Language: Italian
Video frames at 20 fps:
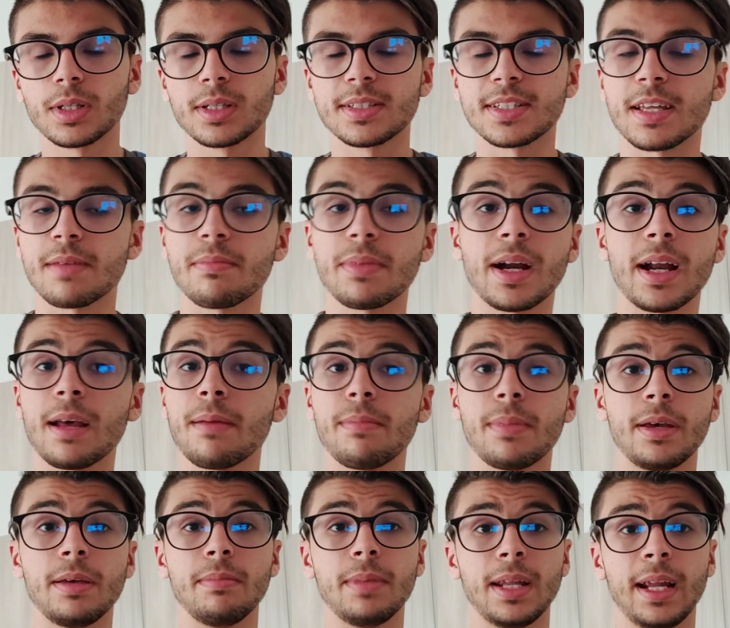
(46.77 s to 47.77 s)

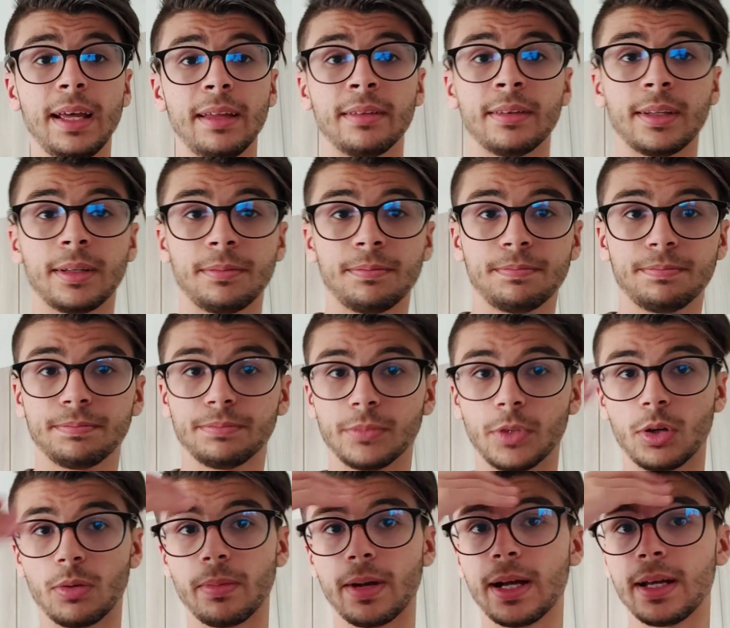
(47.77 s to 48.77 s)
sembrerebbe imminente.
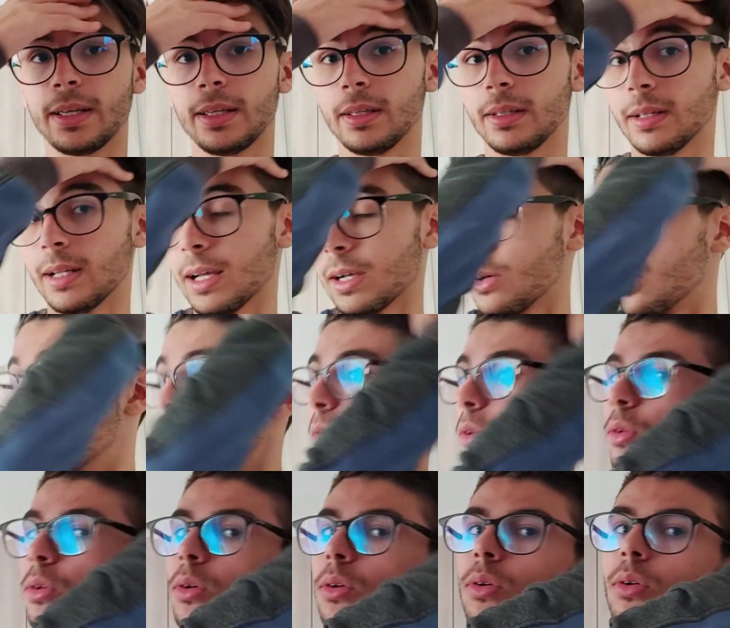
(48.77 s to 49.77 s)
Ormai
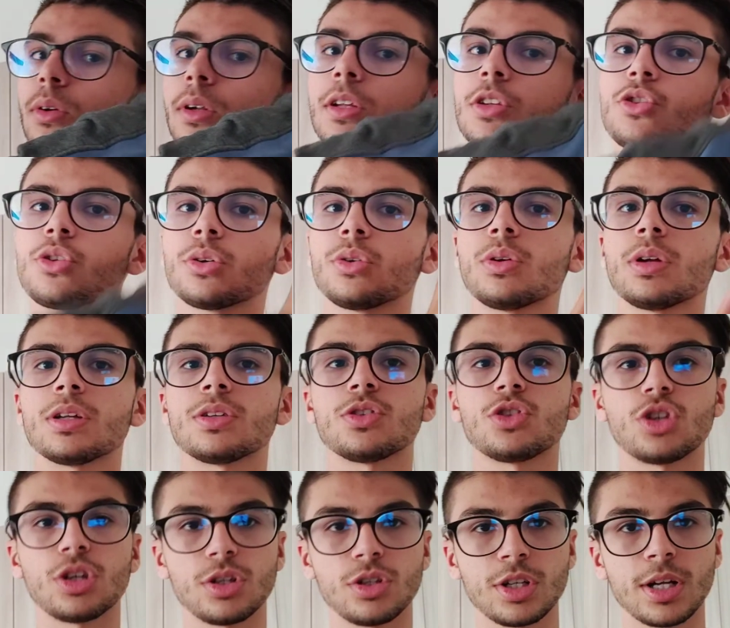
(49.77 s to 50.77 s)
l'accordo con il giocatore
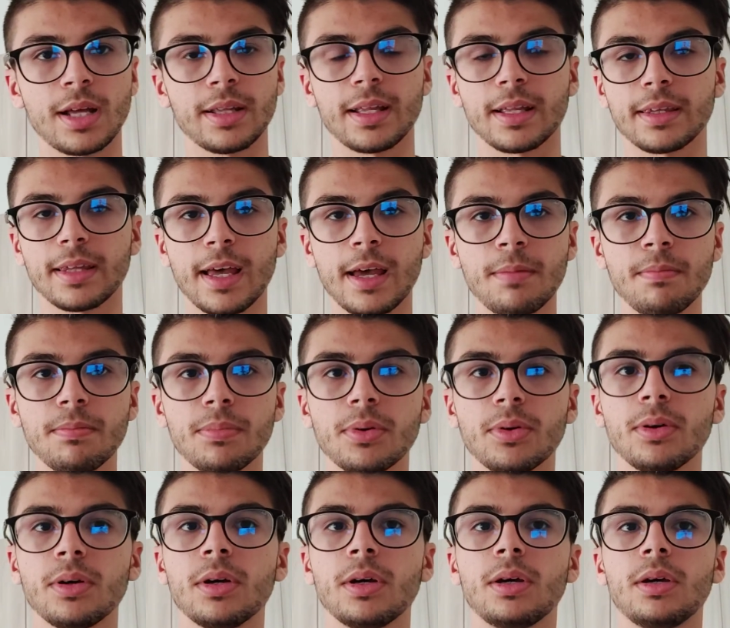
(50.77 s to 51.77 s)
c'è già da
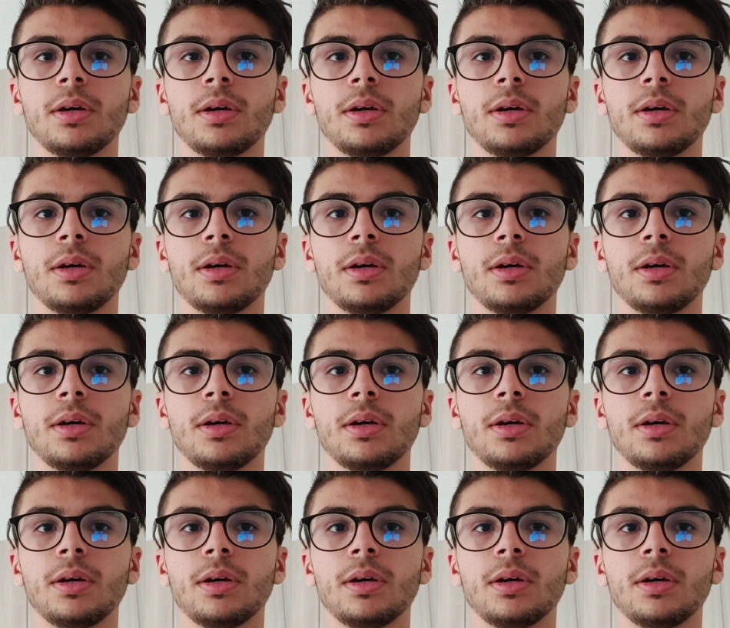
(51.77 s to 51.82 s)
tempo.